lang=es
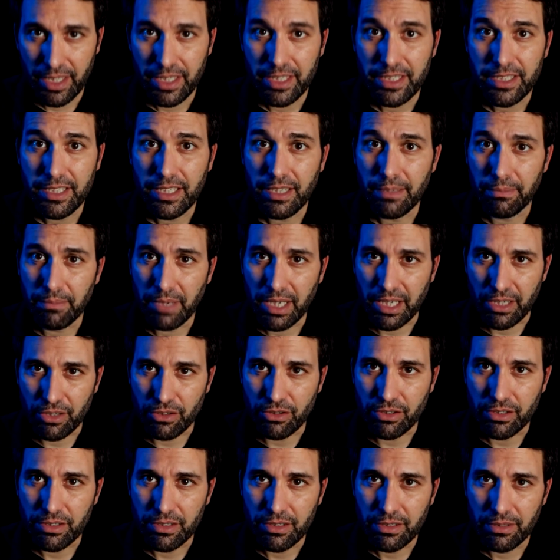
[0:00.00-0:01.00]
Y sin
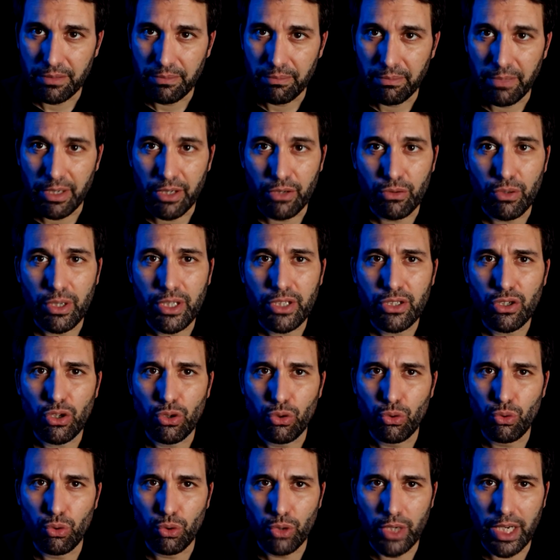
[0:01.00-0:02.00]
embargo, me encuentro
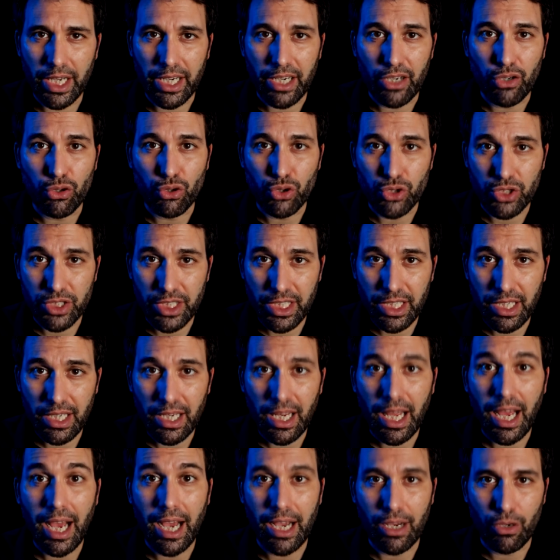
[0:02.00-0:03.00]
en un lugar hostil
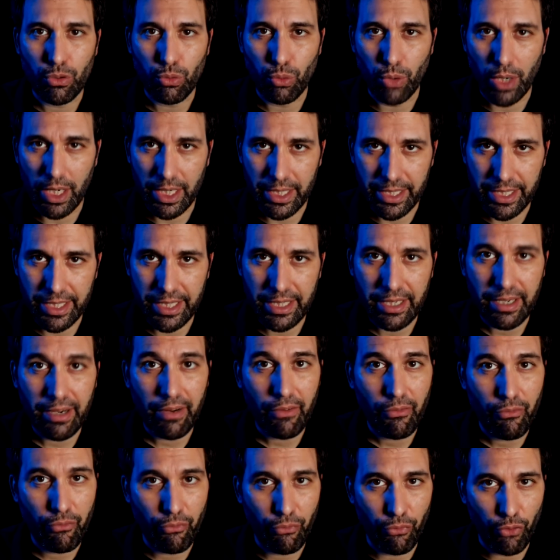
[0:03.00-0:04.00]
a
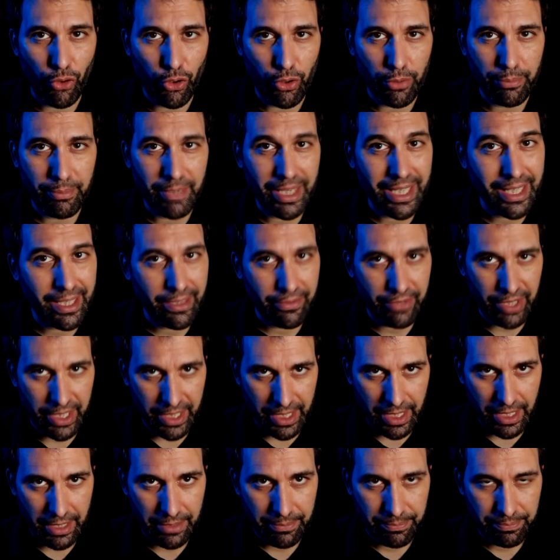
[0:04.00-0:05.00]
cualquier forma de
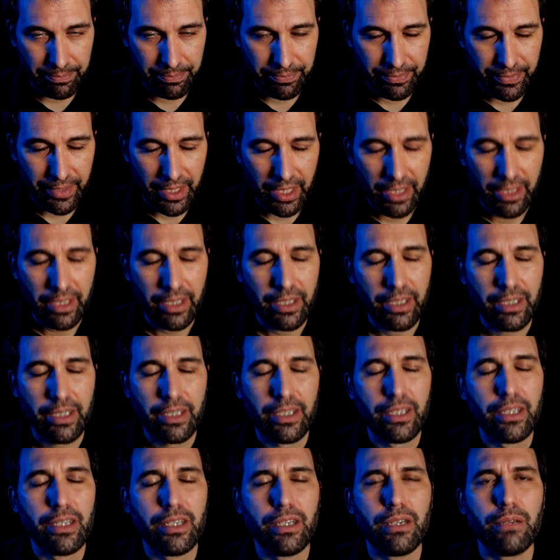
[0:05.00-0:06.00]
vida.
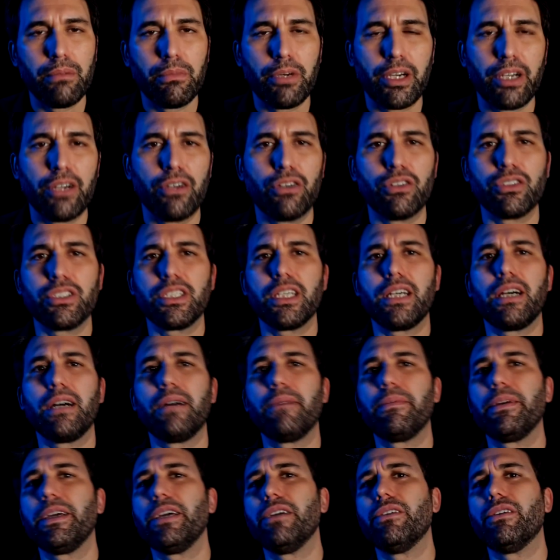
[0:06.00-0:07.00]
Bueno,
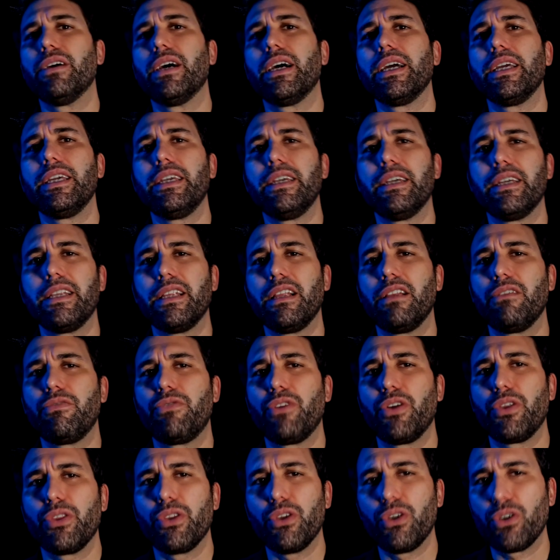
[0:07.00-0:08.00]
ya veo ahí en el
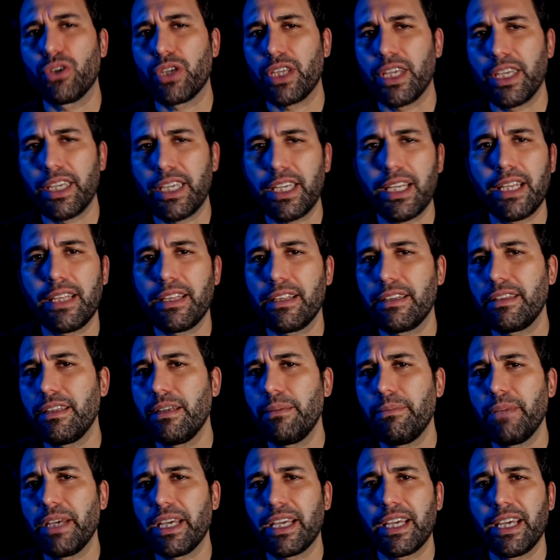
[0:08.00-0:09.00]
fondo quien quiere
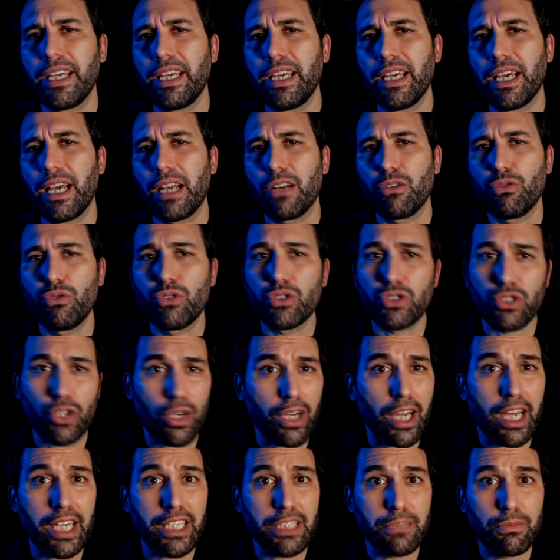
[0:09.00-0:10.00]
decirme que algunos
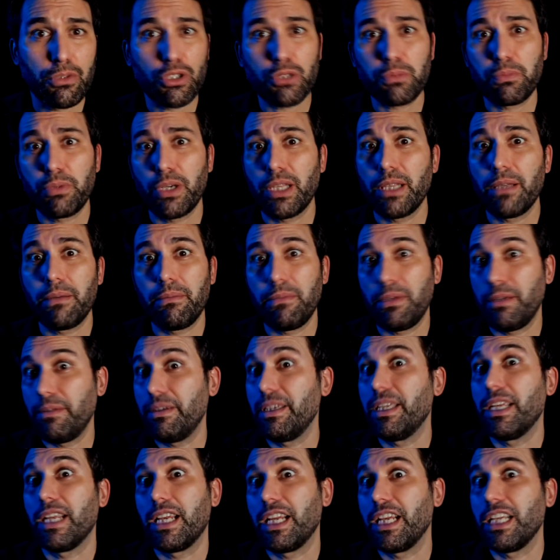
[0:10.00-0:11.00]
organismos pueden
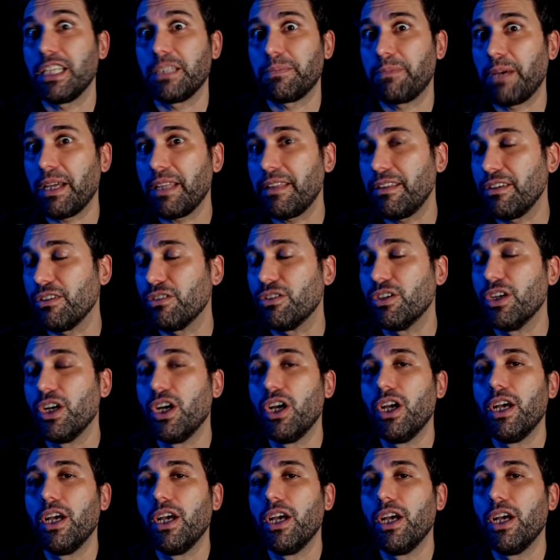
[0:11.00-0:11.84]
vivir en el espacio.